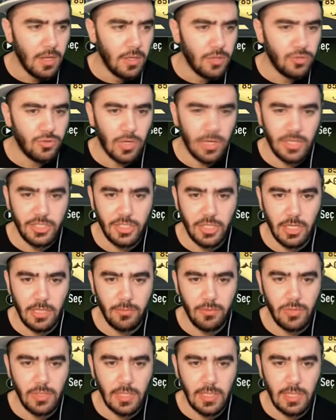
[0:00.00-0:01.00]
Şu aşağıda
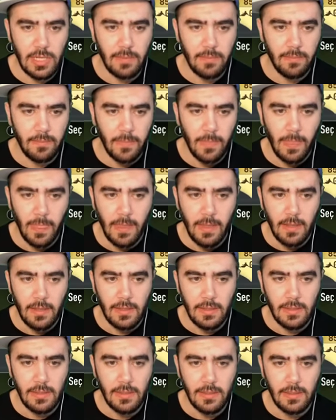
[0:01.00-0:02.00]
bir düzeltelim.
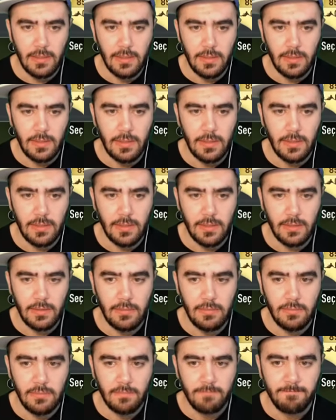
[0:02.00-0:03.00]
Ee,
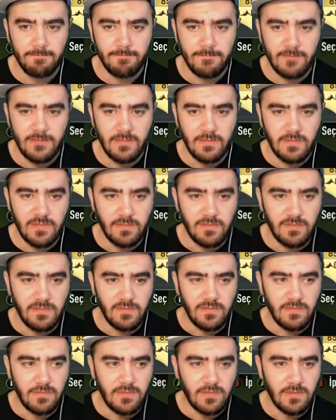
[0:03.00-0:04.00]

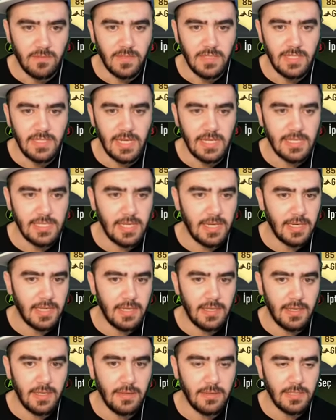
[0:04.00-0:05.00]

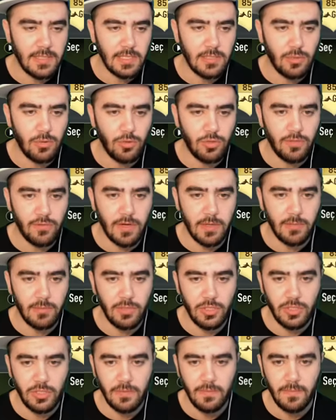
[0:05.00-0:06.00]
82, 83
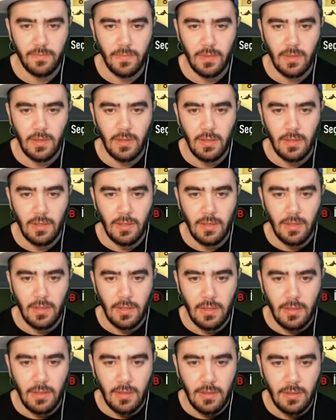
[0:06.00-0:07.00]
varmış.
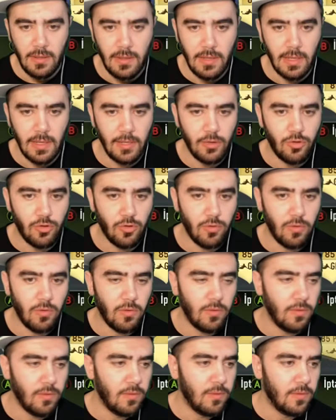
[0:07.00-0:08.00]
Nalito
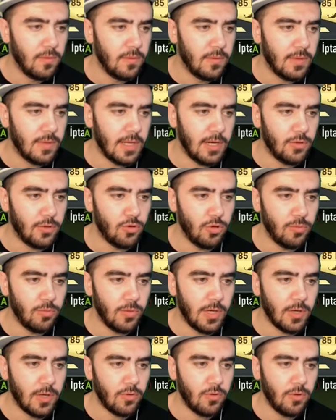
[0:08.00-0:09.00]
Nalito'yu
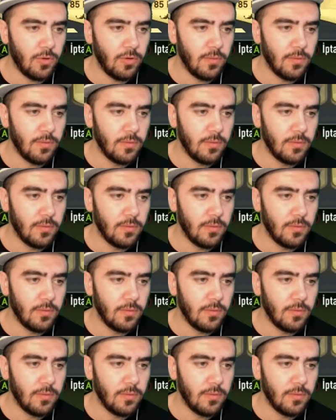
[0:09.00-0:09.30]
buraya koy.